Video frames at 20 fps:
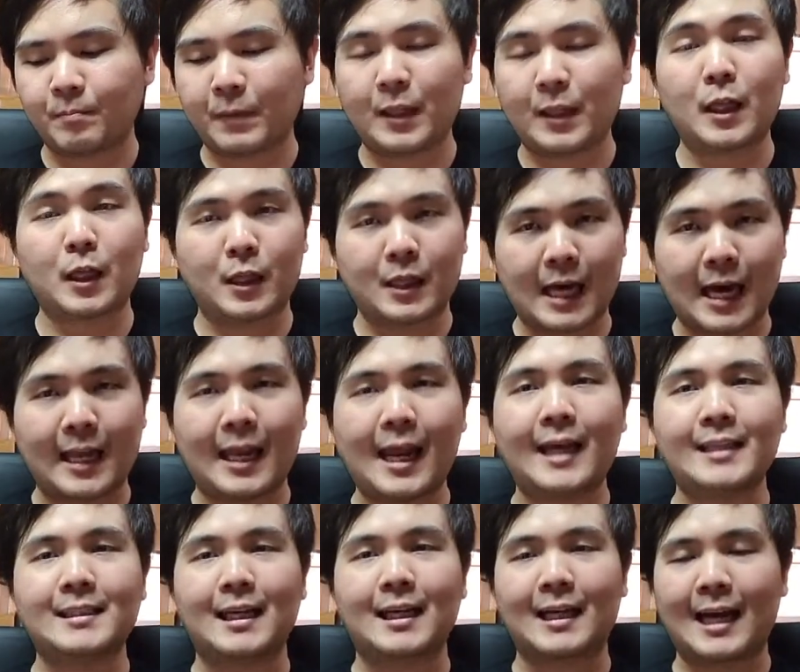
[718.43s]
ไปศึกษา
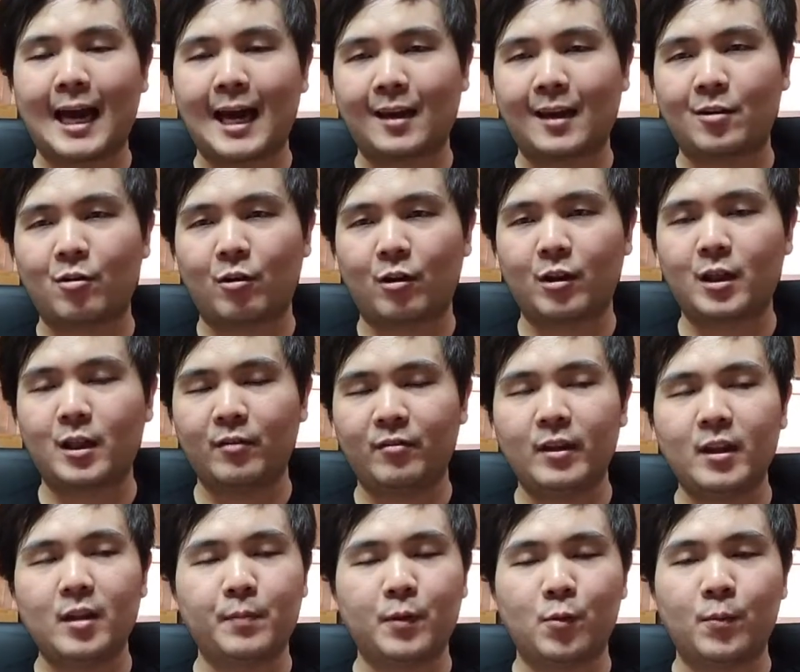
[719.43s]
ได้จากงานขสตี
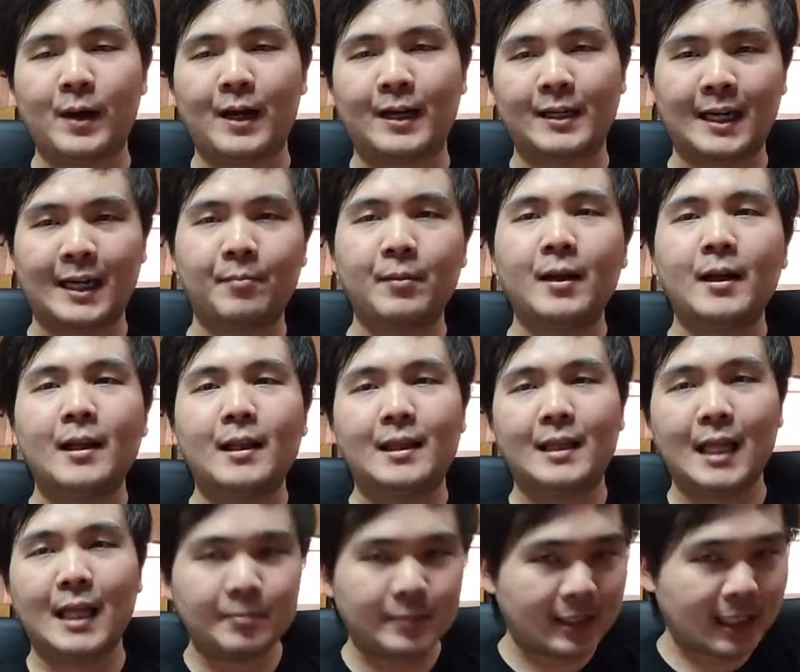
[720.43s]
เวนสปิลเบิร์กนะครับ
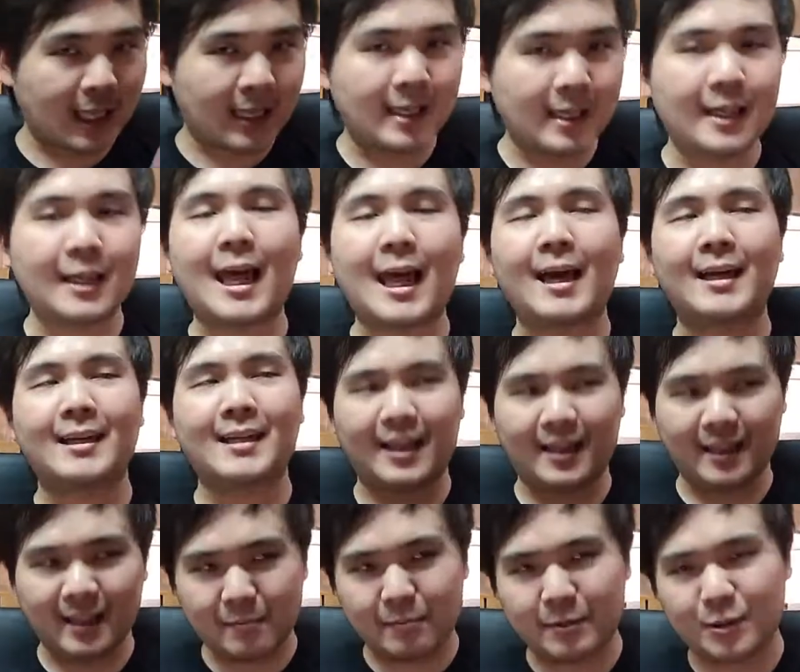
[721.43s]
เริ่มตั้งแต่เรื่องแรก
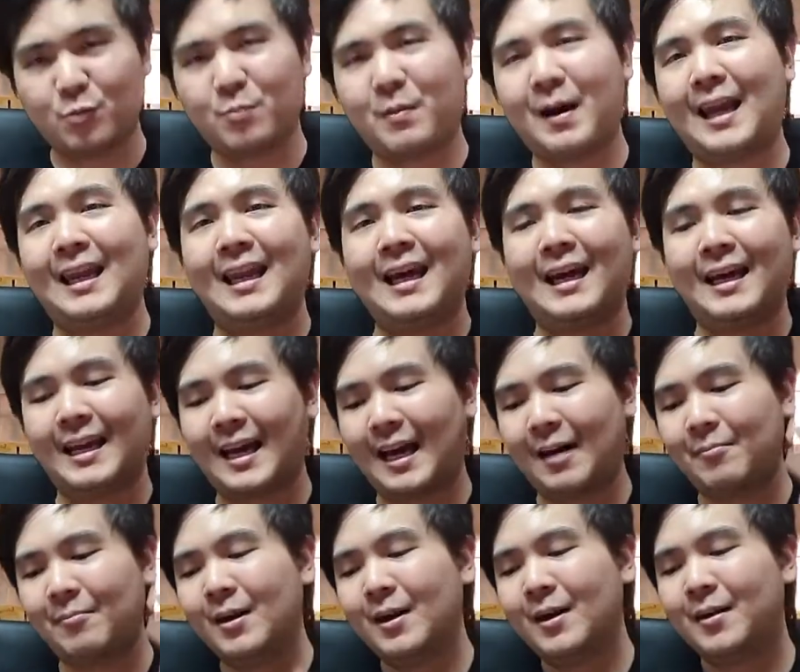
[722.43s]
ยันเรื่องปัจจุบันเลยนะ
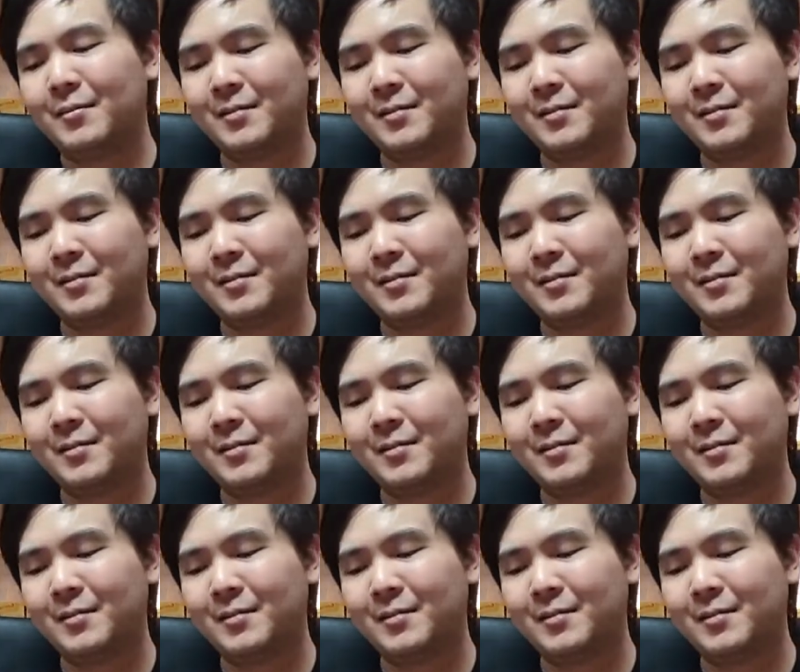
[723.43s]
ครับ